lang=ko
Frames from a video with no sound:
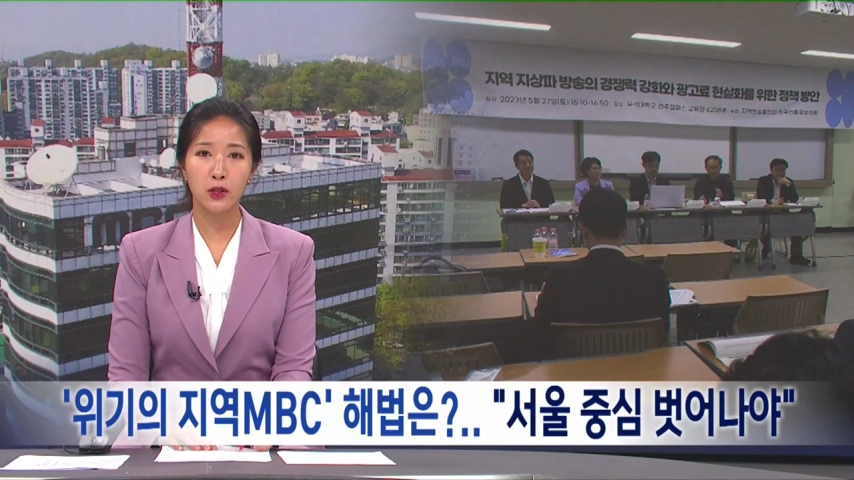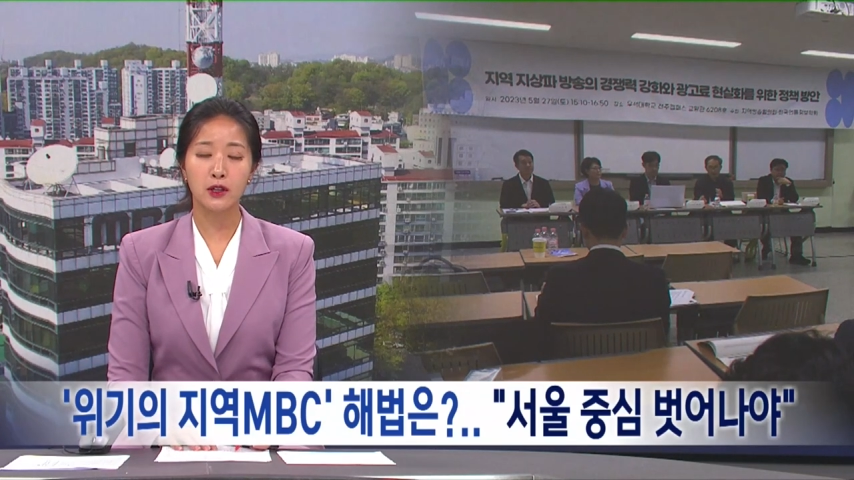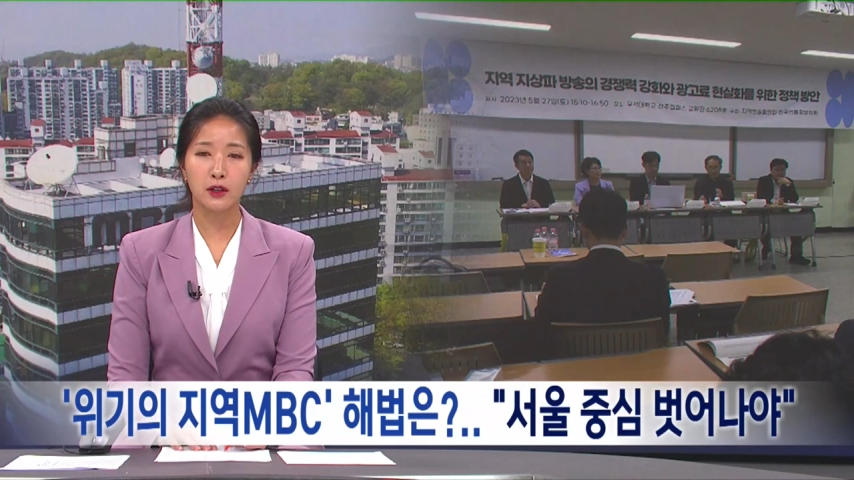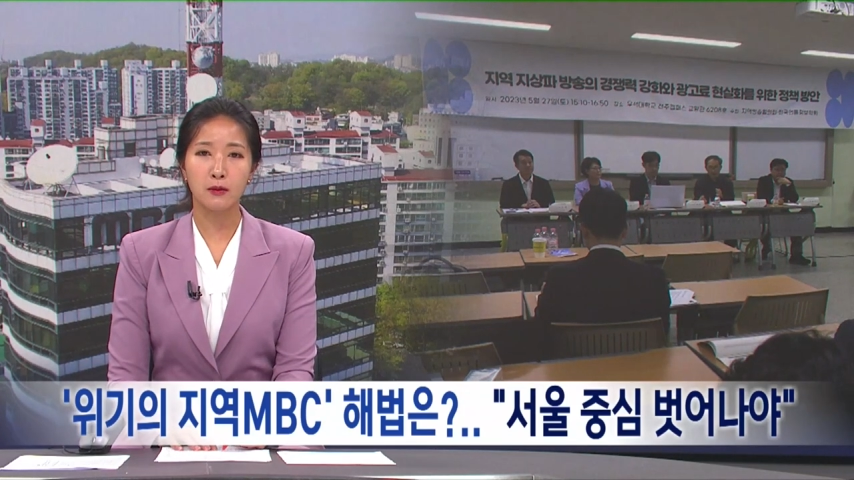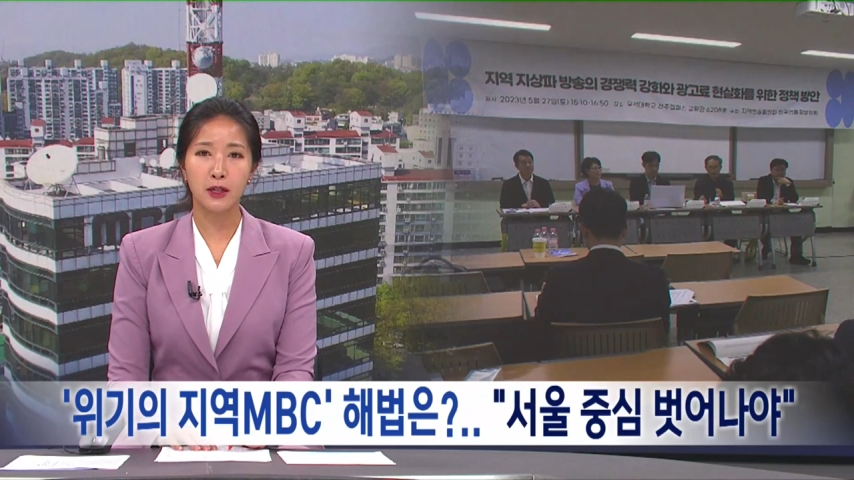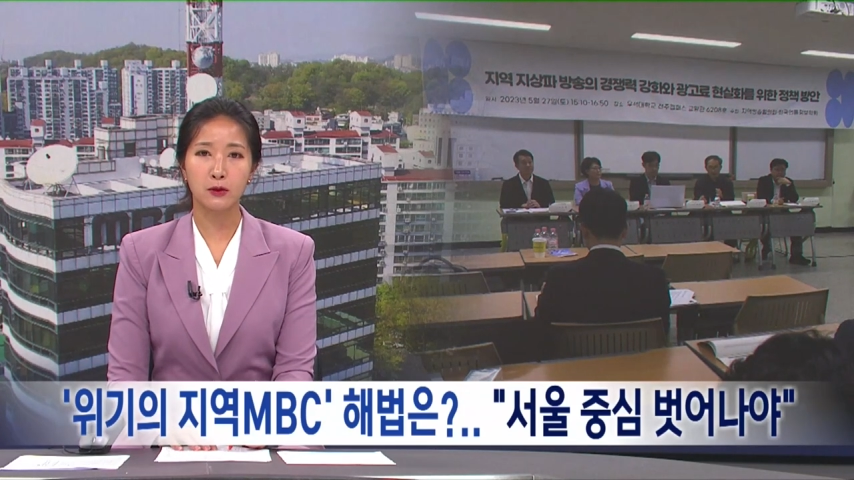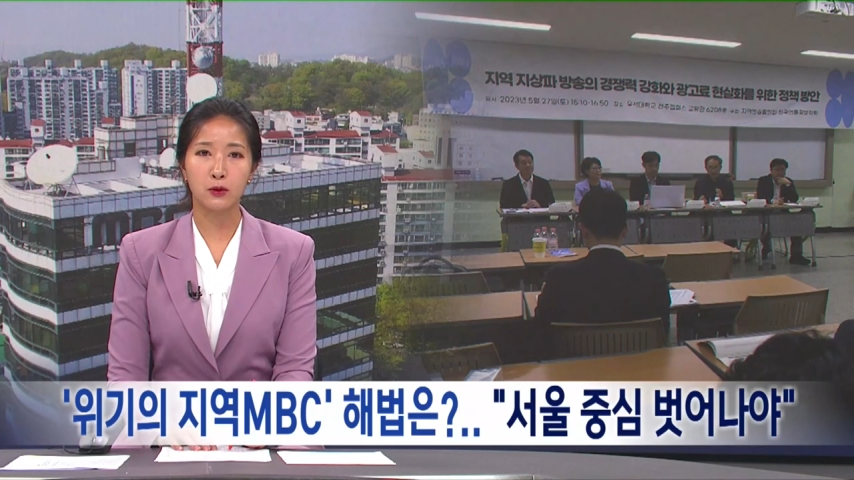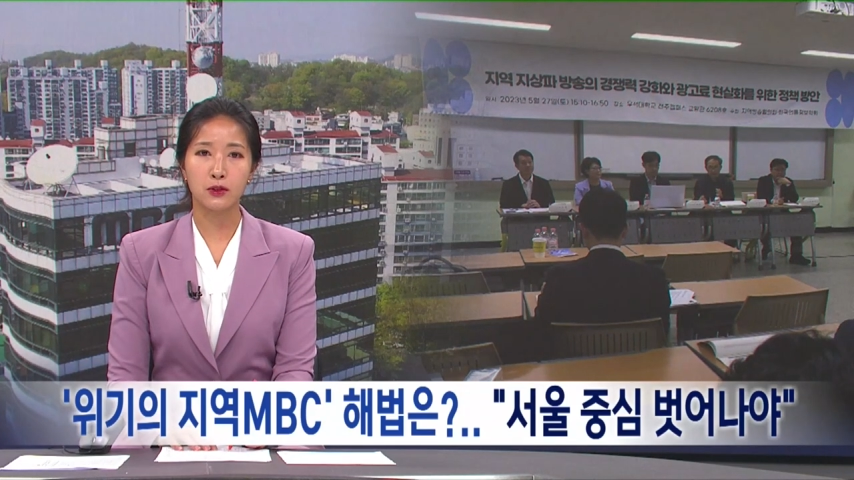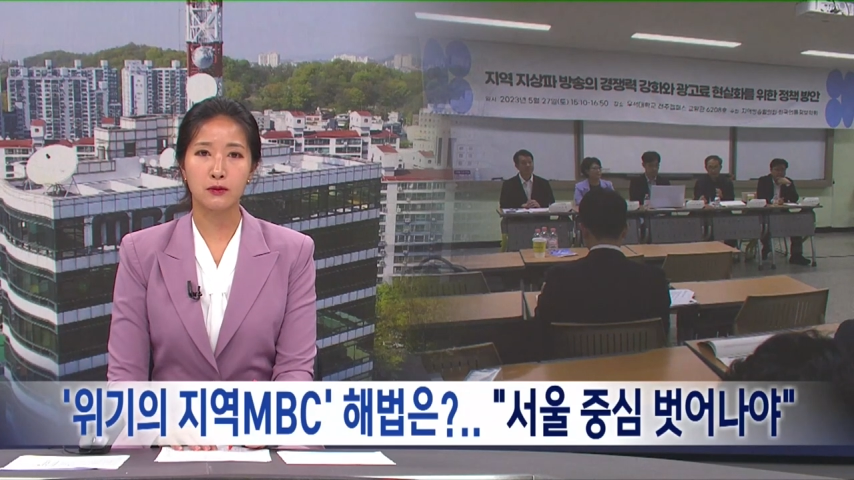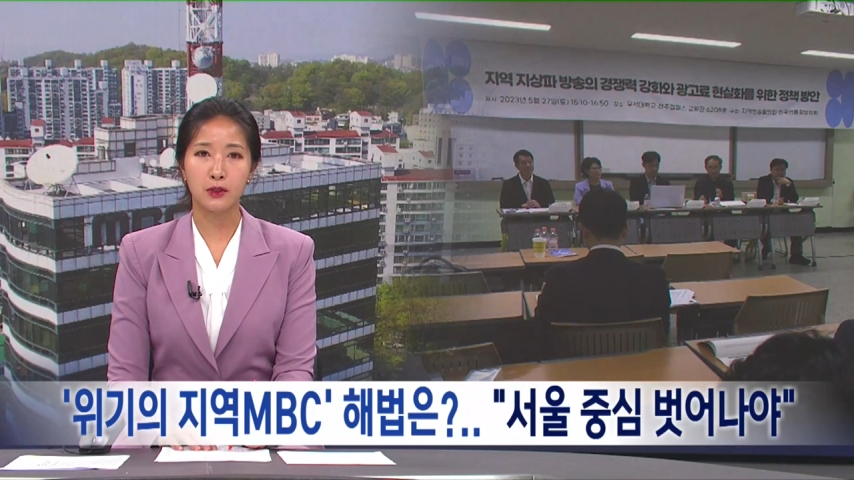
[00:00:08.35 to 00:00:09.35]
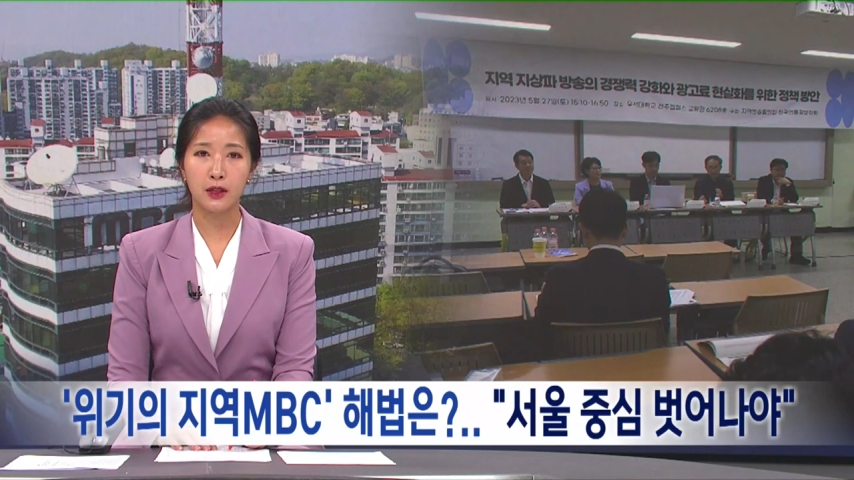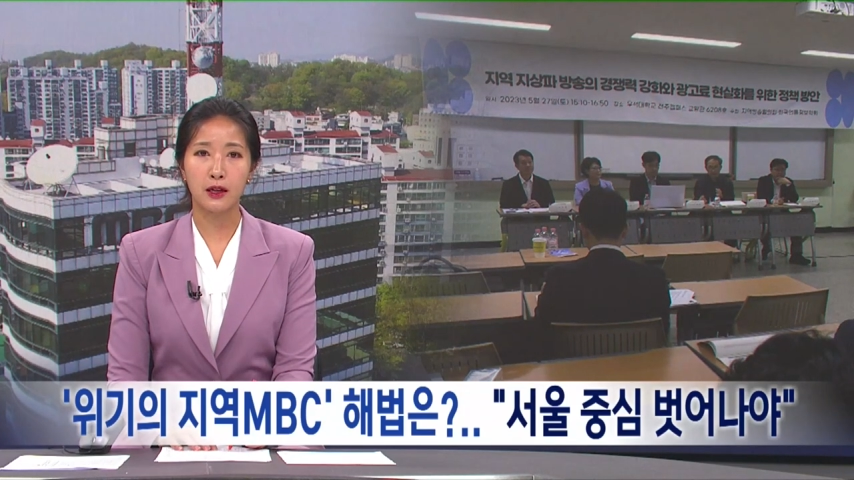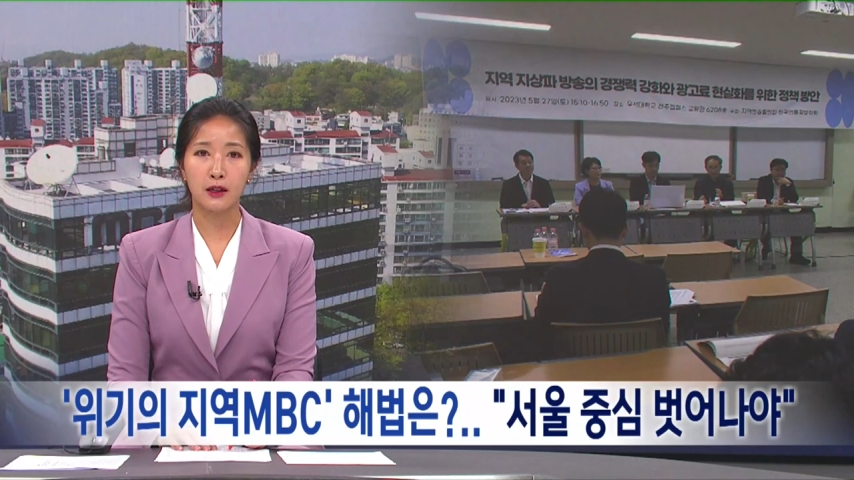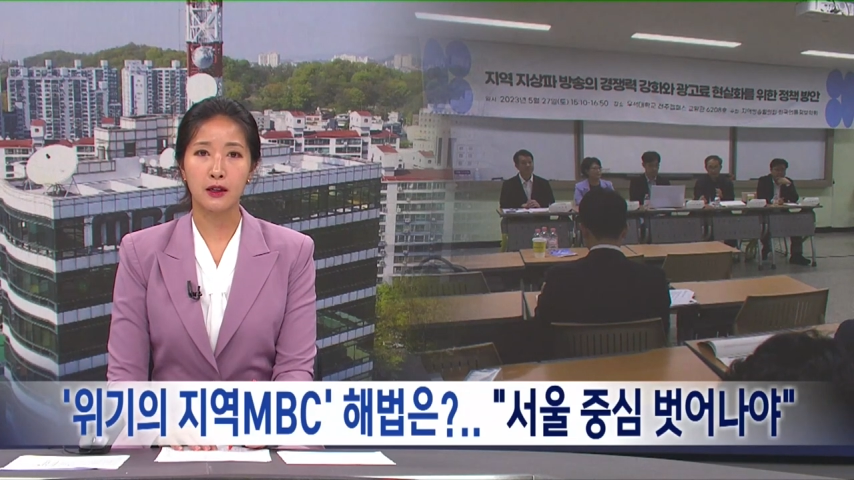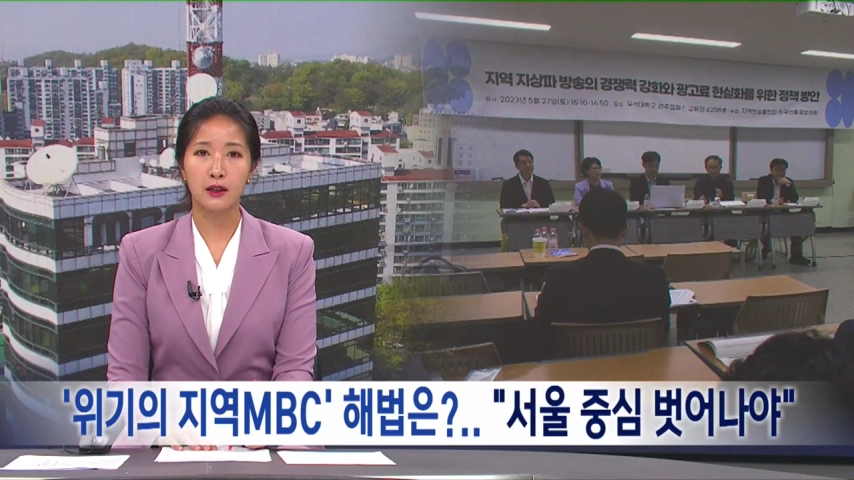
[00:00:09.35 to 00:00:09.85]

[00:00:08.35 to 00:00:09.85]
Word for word: 위기를 맞고 있습니다.